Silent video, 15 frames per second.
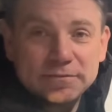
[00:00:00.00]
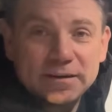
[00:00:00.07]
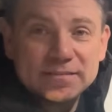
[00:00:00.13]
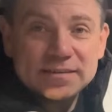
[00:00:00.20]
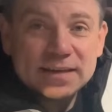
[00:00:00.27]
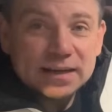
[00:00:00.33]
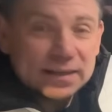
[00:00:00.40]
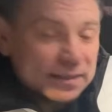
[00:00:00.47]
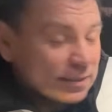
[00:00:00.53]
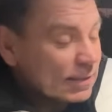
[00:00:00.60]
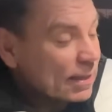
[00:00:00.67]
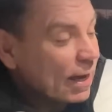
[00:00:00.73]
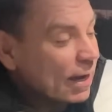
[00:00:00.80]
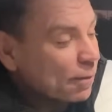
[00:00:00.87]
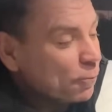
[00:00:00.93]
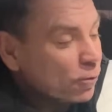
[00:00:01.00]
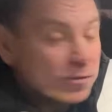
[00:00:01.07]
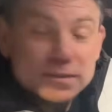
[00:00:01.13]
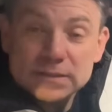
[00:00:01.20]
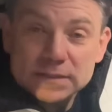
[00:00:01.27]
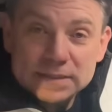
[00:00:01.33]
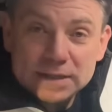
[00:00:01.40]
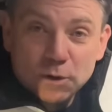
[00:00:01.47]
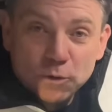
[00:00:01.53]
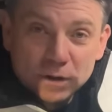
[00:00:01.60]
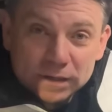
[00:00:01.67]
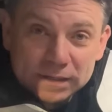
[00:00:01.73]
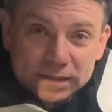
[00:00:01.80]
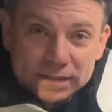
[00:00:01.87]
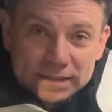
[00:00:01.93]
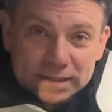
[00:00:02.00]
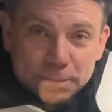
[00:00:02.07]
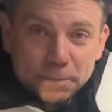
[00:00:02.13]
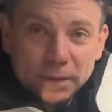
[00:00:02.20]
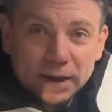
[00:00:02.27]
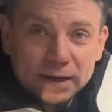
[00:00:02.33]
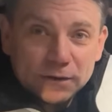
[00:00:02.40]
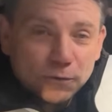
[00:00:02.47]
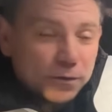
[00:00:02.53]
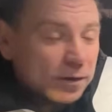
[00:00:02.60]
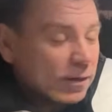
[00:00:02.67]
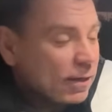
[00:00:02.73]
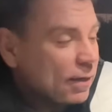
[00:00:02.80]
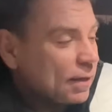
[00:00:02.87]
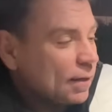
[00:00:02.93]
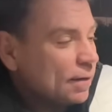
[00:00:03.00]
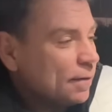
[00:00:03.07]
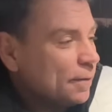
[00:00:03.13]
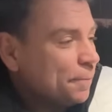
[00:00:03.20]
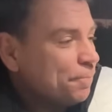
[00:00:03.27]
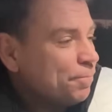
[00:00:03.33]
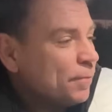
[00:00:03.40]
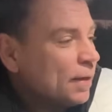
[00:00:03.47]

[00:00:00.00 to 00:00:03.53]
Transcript: Was ich allerdings sagen muss, das ist auch ein Tipp an euch ähm,